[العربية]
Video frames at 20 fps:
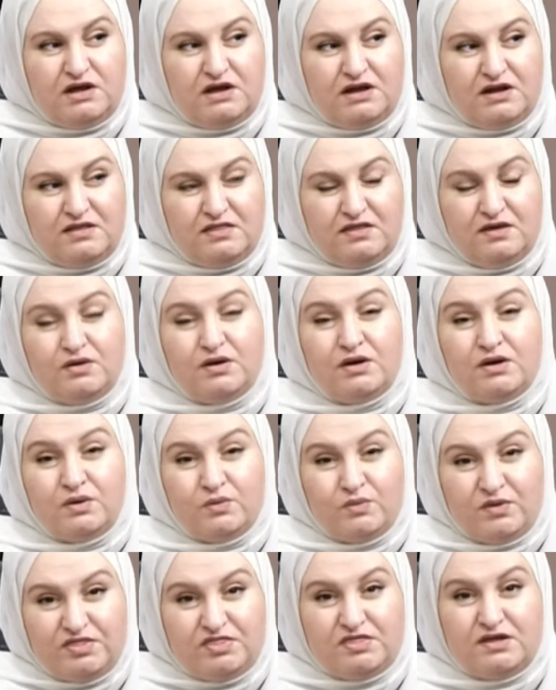الذي آه،
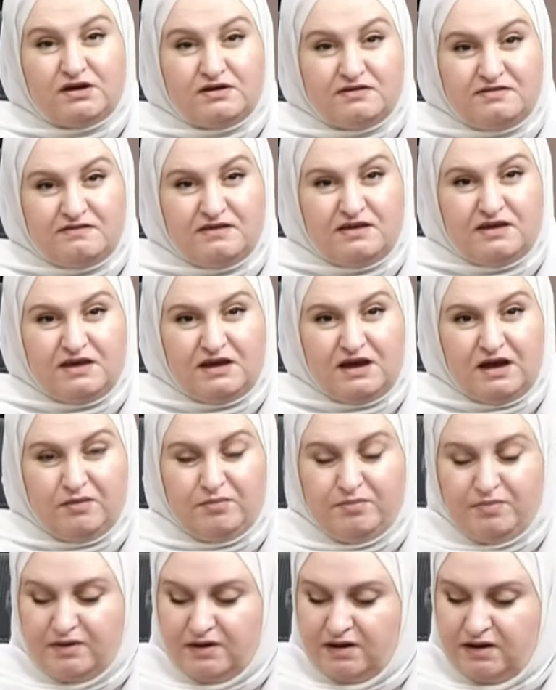وثقتيه
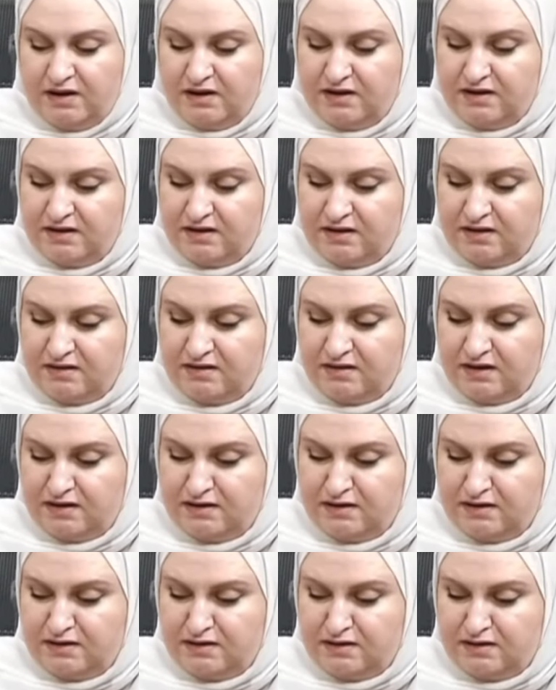عبر آه،
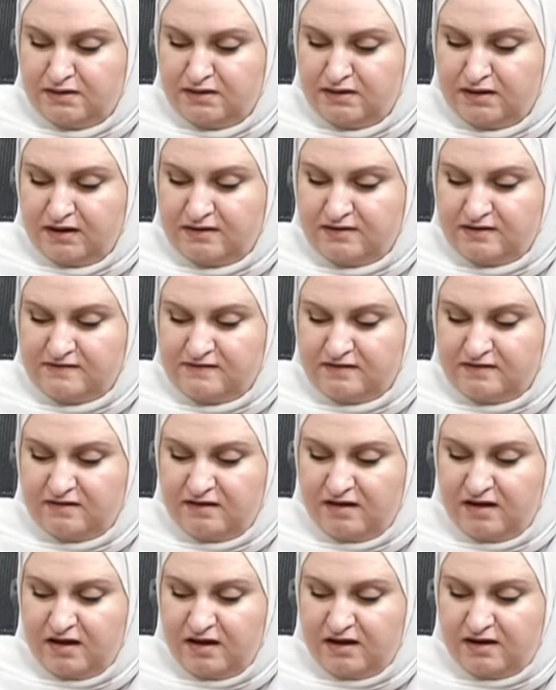يعني آه، عدسة
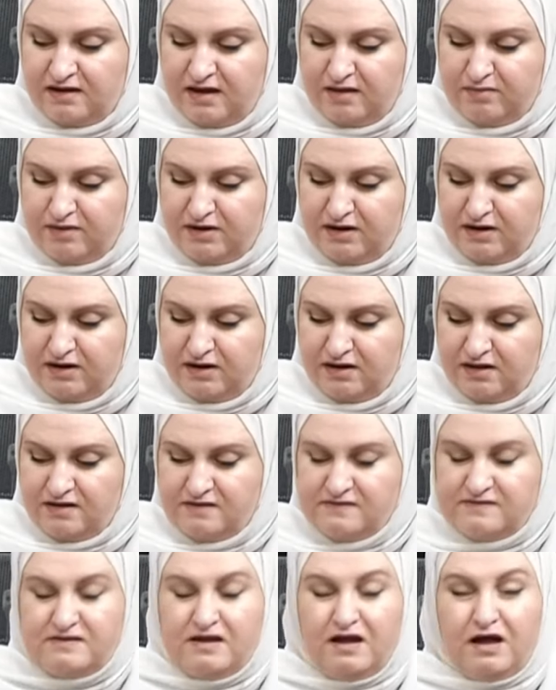الكاميرا
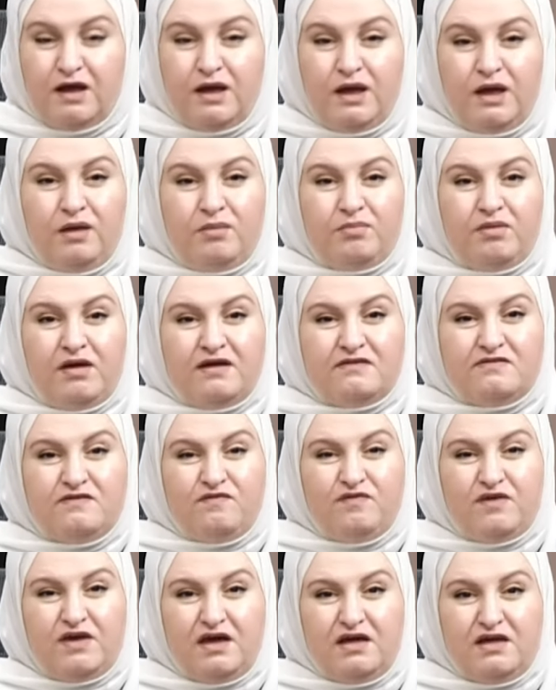الخاصة
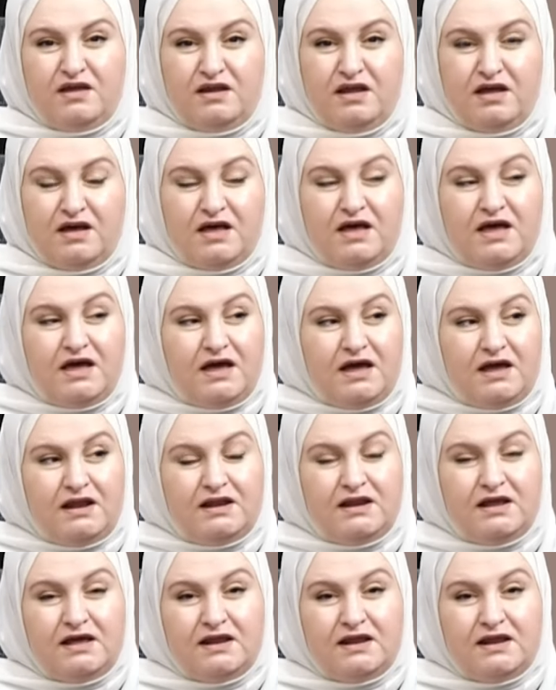بهاتفك النقال